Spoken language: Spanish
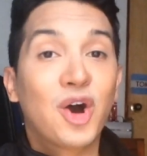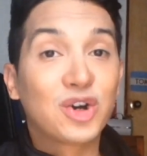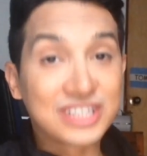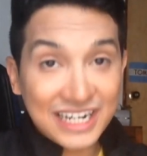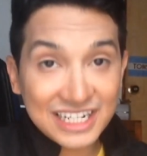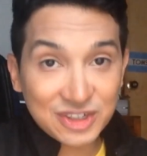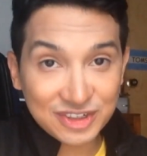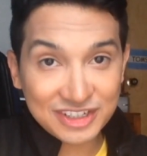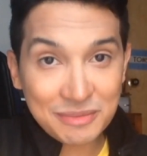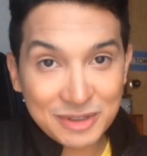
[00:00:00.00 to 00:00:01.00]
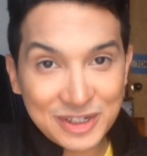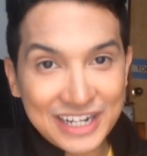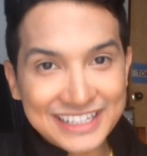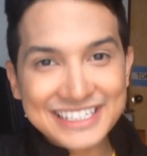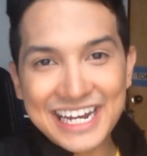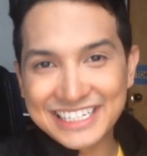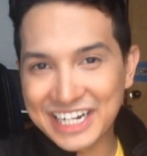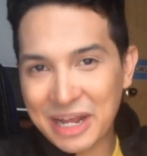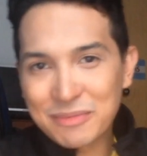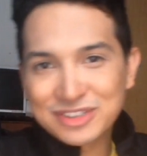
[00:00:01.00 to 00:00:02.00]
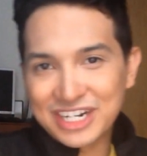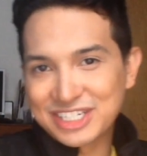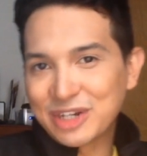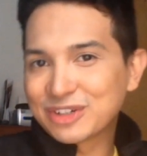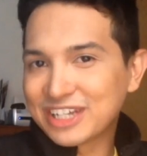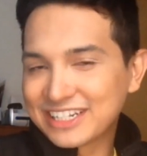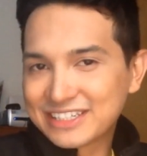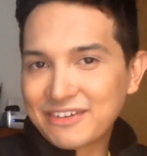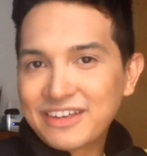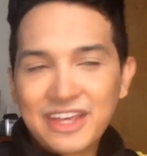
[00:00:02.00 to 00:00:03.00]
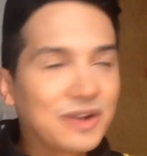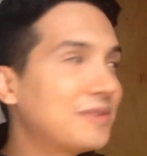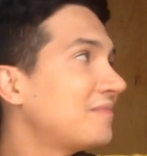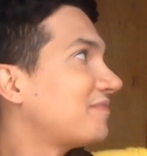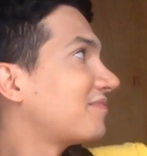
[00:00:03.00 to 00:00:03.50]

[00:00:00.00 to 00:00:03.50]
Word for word: Otra de las cosas emocionantes que les quería mostrar chicos en este video